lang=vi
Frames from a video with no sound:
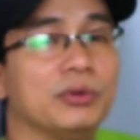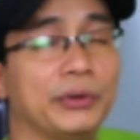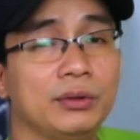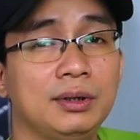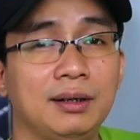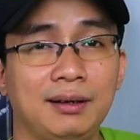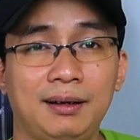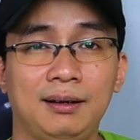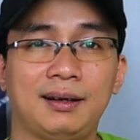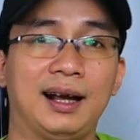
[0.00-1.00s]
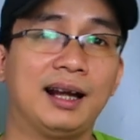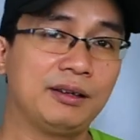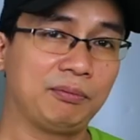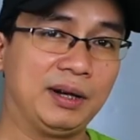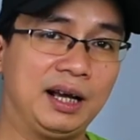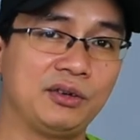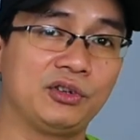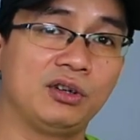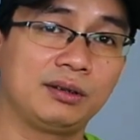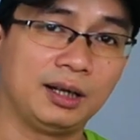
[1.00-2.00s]
dụng một nốt hương khá là độc
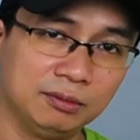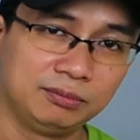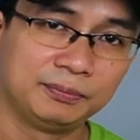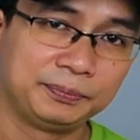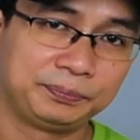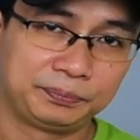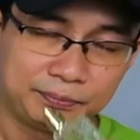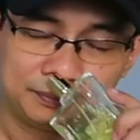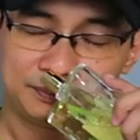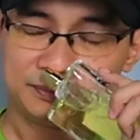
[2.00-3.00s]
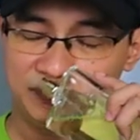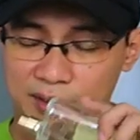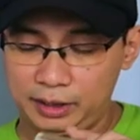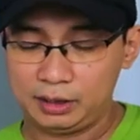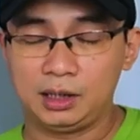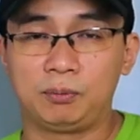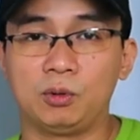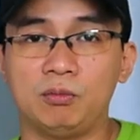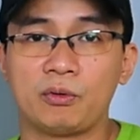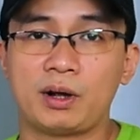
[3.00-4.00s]
đáo đó là thông mà nó kết hợp
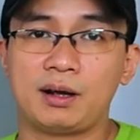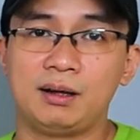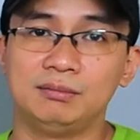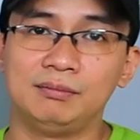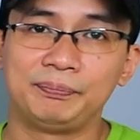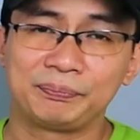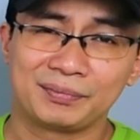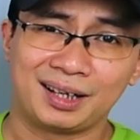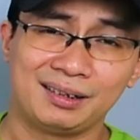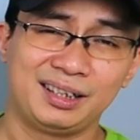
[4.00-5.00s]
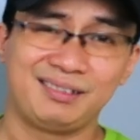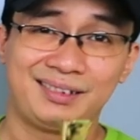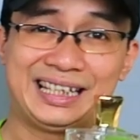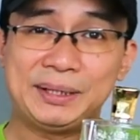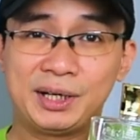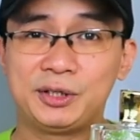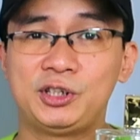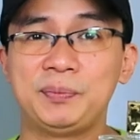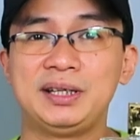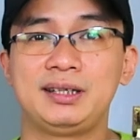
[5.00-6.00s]
cùng với hoa hồng đã nên khi mà lần
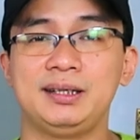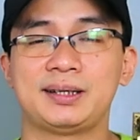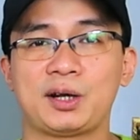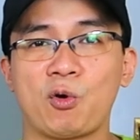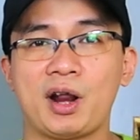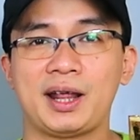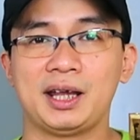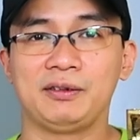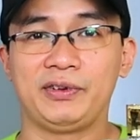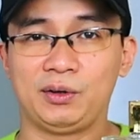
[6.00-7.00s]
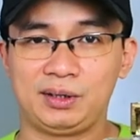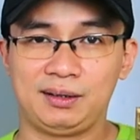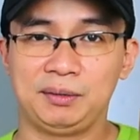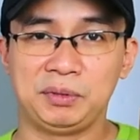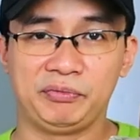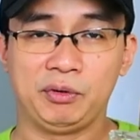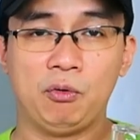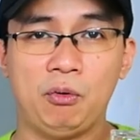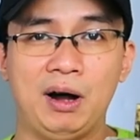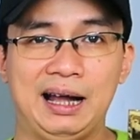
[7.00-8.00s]
đầu tiên mình xịt chăn hoa này phải nói thật là mình
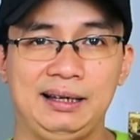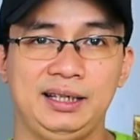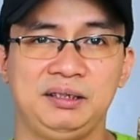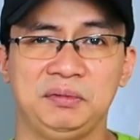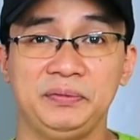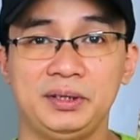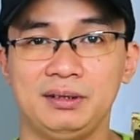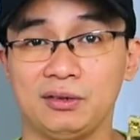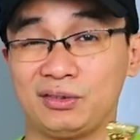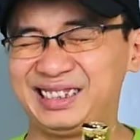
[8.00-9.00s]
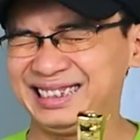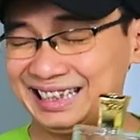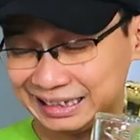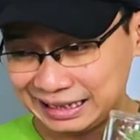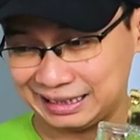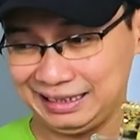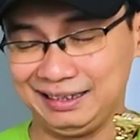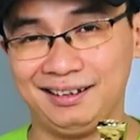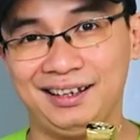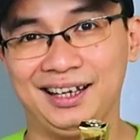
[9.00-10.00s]
phải hòa lên bởi vì nó rất rất
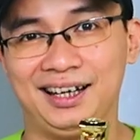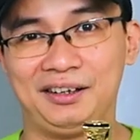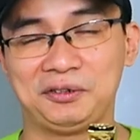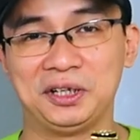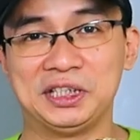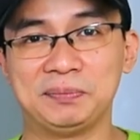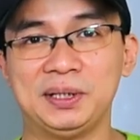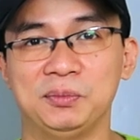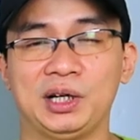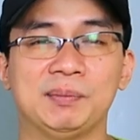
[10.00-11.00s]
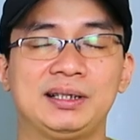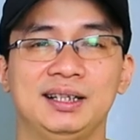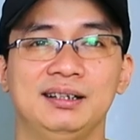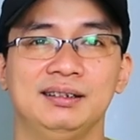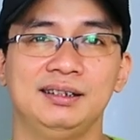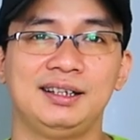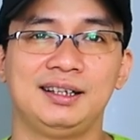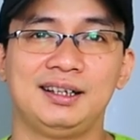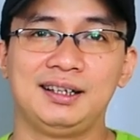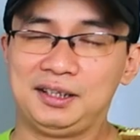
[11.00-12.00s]
là gây cho mình một cái bất ngờ
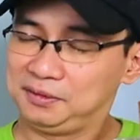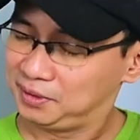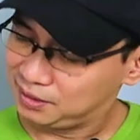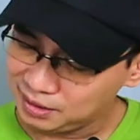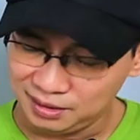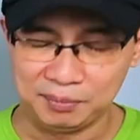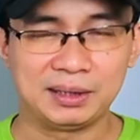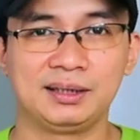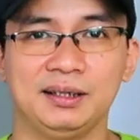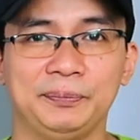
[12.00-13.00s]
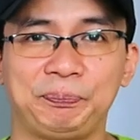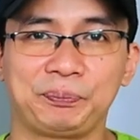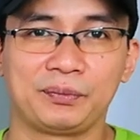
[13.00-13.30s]
rất rất là bất ngờ